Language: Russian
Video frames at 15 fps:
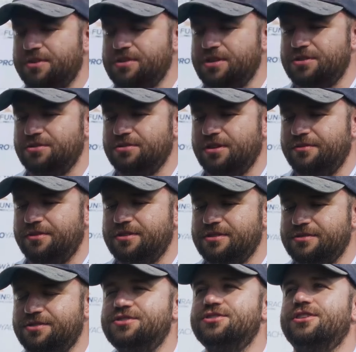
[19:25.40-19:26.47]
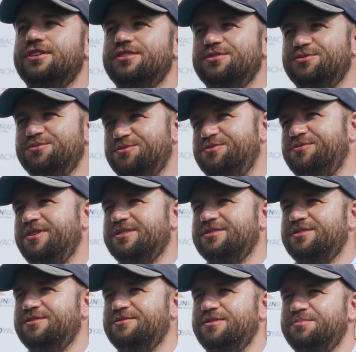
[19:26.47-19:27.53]
Произошло, наверное, сочетание двух
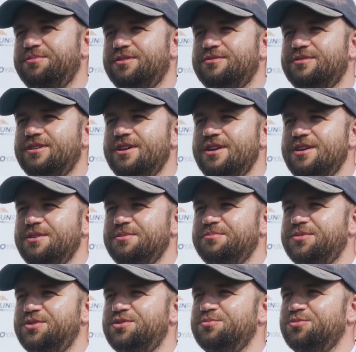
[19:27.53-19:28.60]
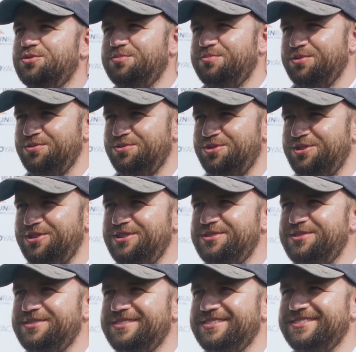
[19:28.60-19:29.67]
факторов. Во-первых, мы чему-то
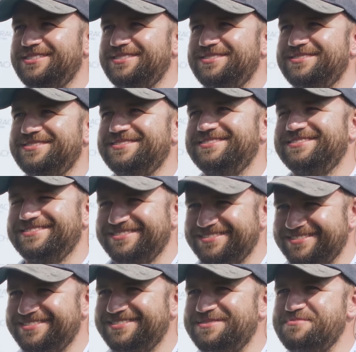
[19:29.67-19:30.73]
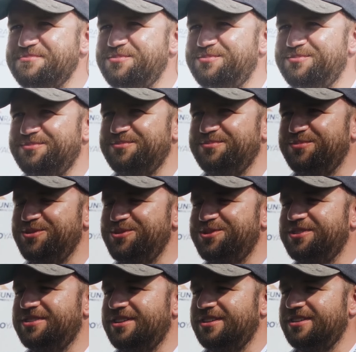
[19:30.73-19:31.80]
подучились, э,
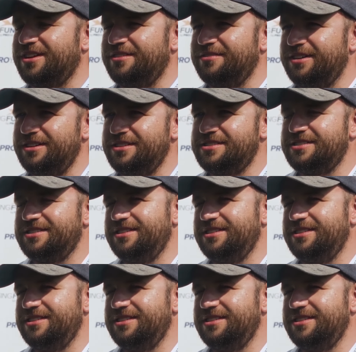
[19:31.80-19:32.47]
больше тренировались.